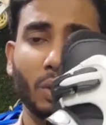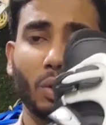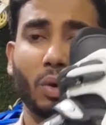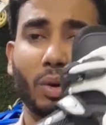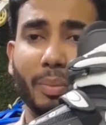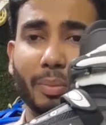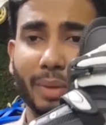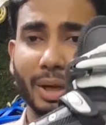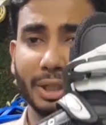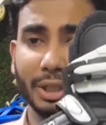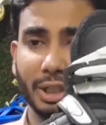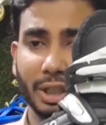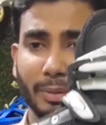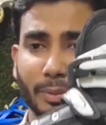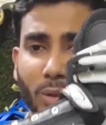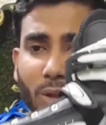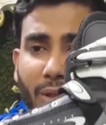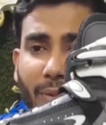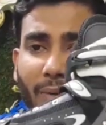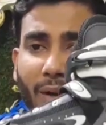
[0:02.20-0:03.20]
কম বাজেটের
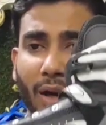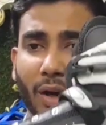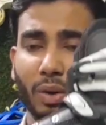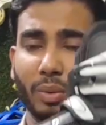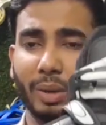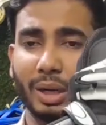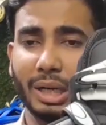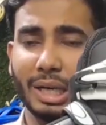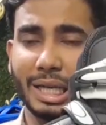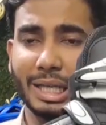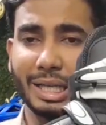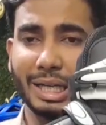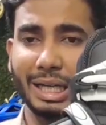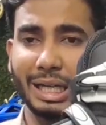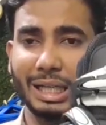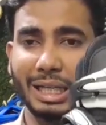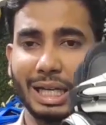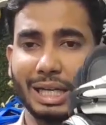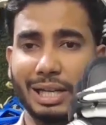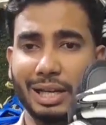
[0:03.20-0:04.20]
মধ্যে ভালো মানের
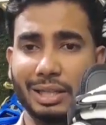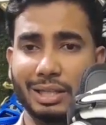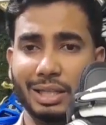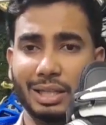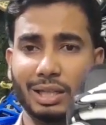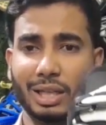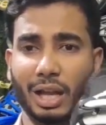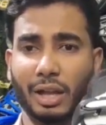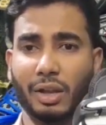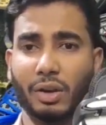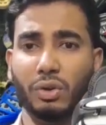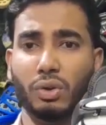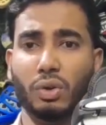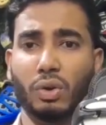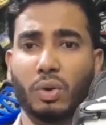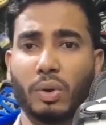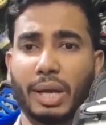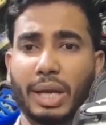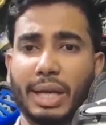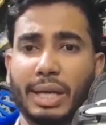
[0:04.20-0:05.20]
স্ক্যানিং যারা চাচ্ছেন তাদের
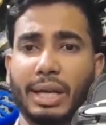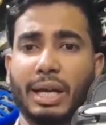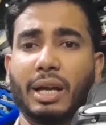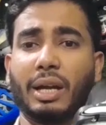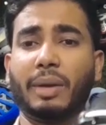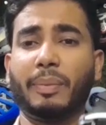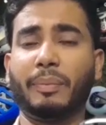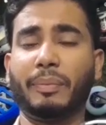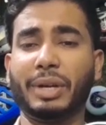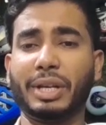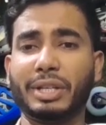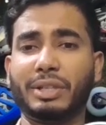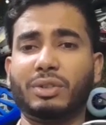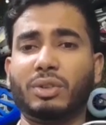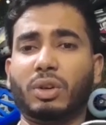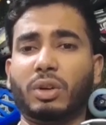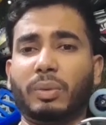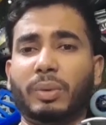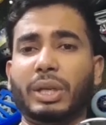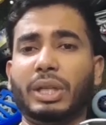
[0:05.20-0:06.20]
জন্য এটা বেস্ট হবে